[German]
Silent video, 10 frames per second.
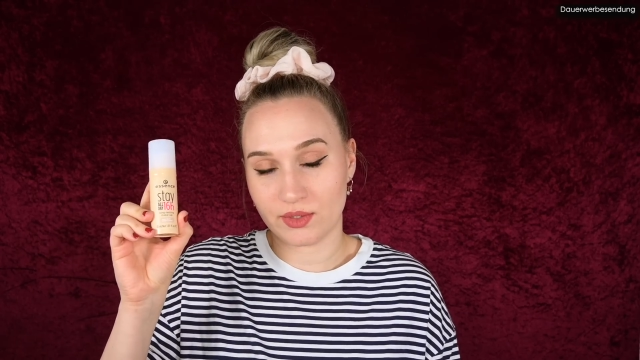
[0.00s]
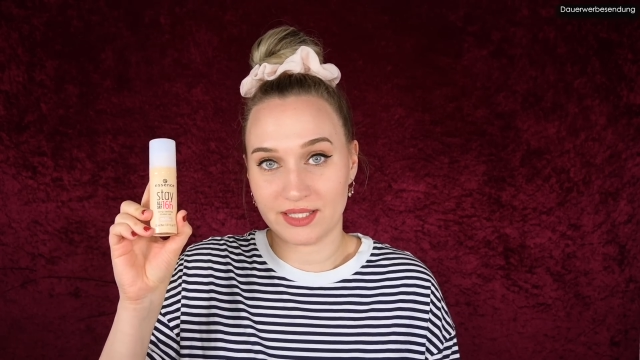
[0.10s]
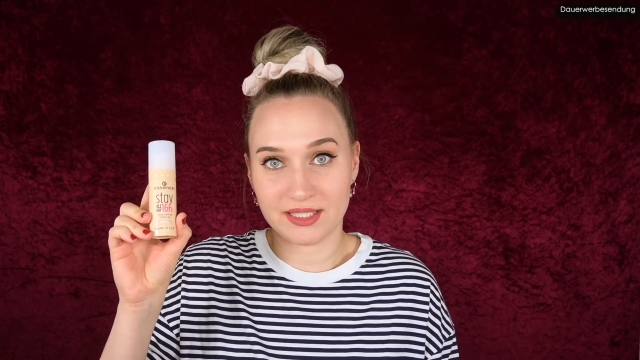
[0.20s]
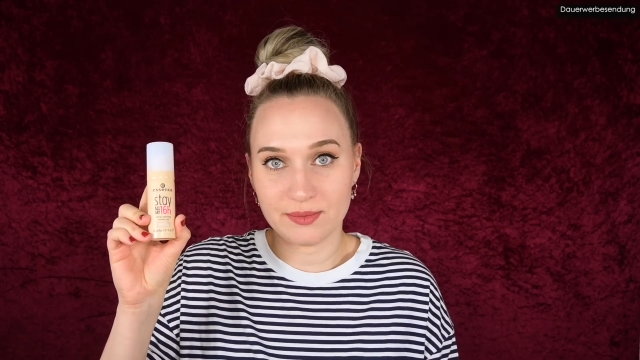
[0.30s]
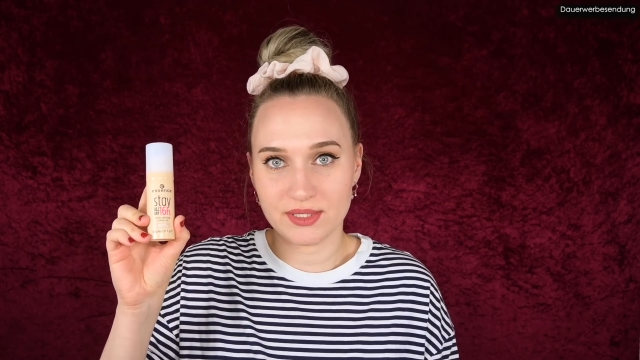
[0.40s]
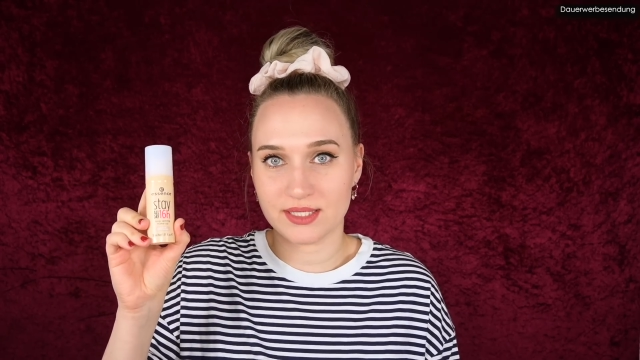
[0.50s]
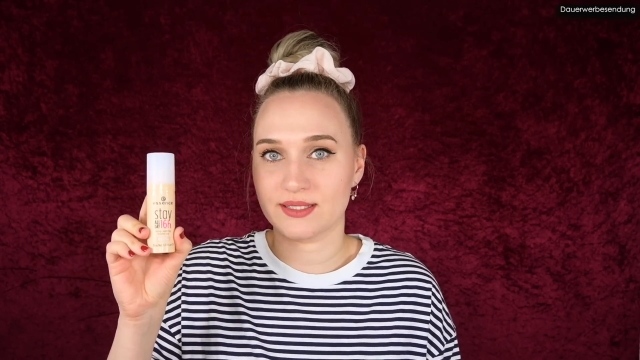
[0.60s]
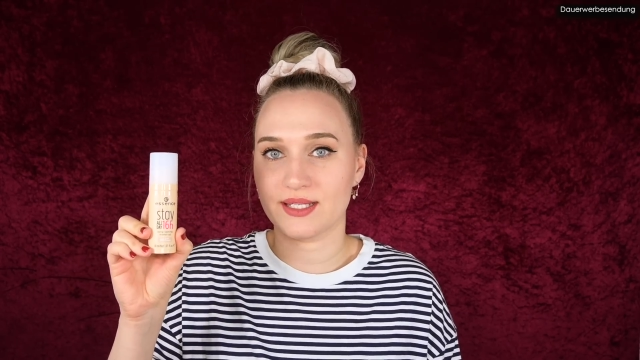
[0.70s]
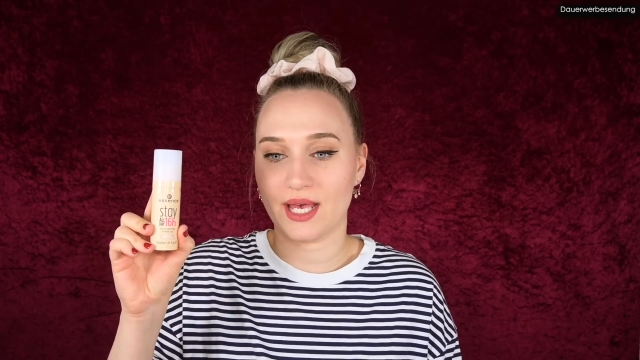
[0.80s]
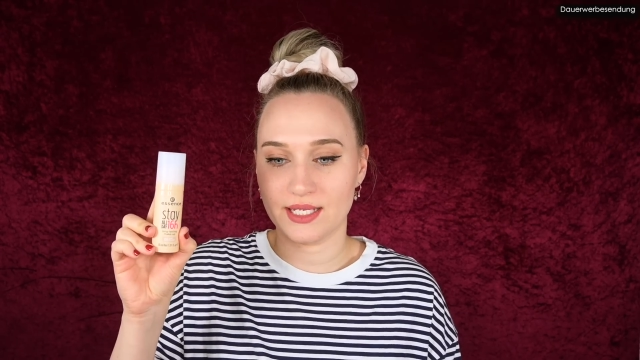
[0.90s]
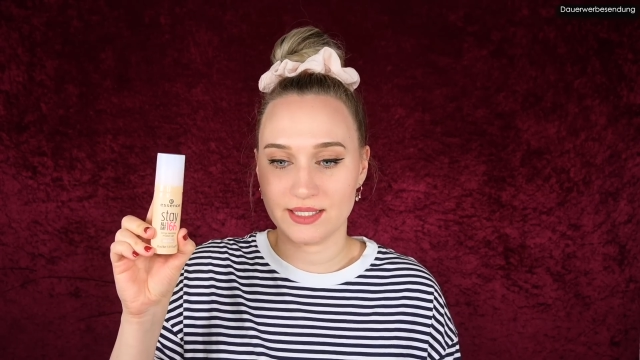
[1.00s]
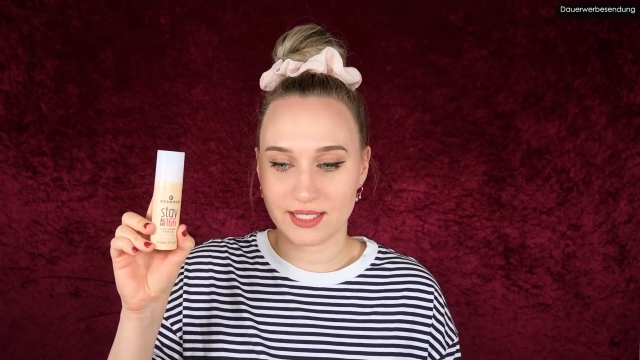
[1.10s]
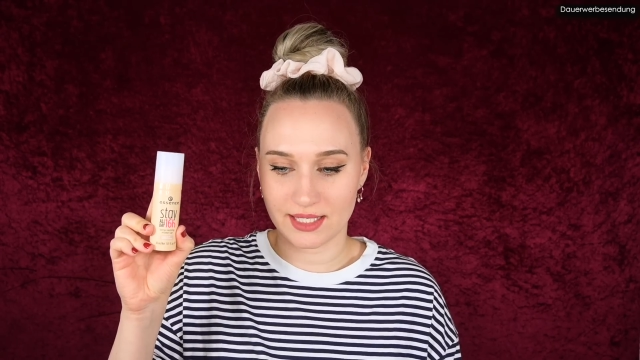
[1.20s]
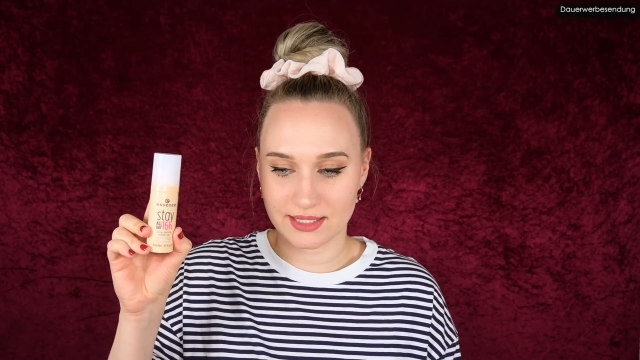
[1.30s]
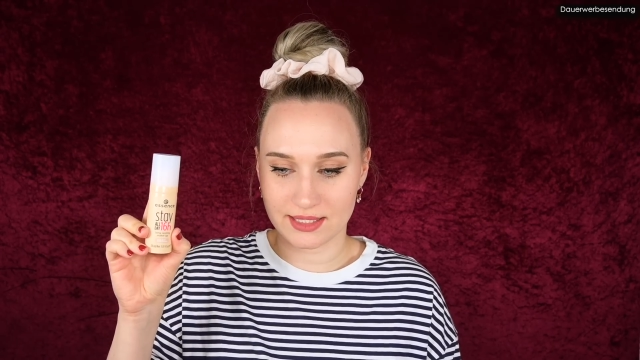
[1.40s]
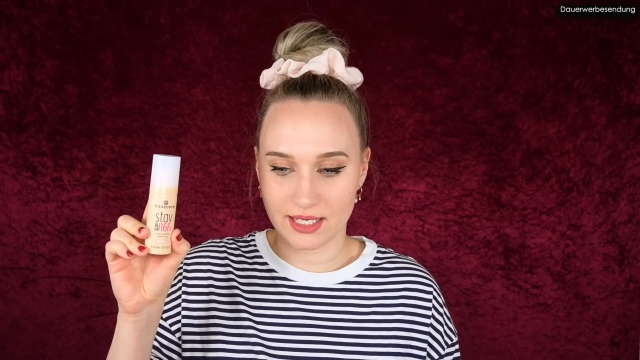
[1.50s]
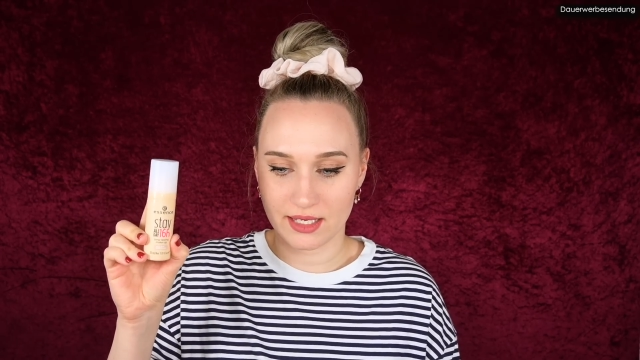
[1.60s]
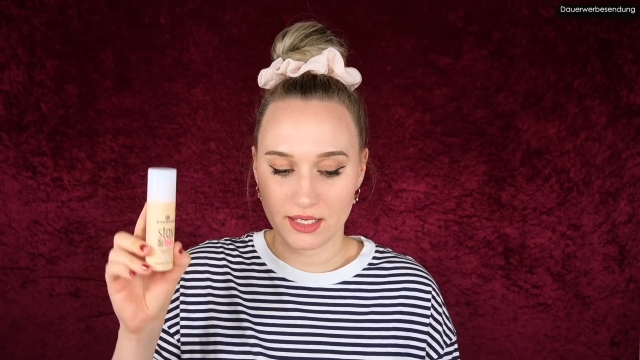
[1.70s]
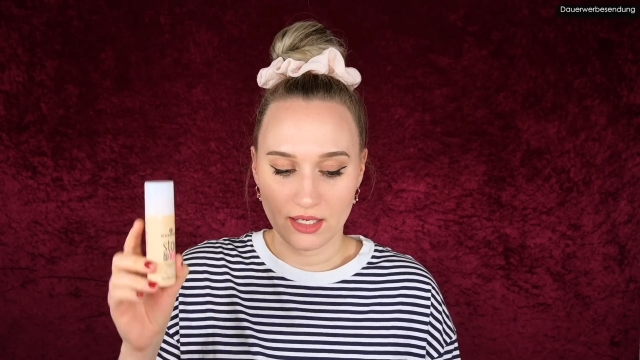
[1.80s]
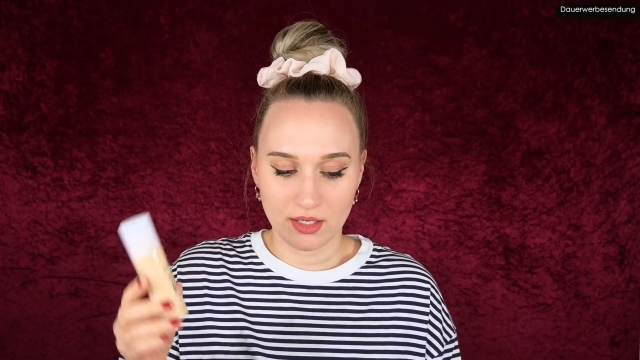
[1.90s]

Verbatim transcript: oder gibt es keine Tester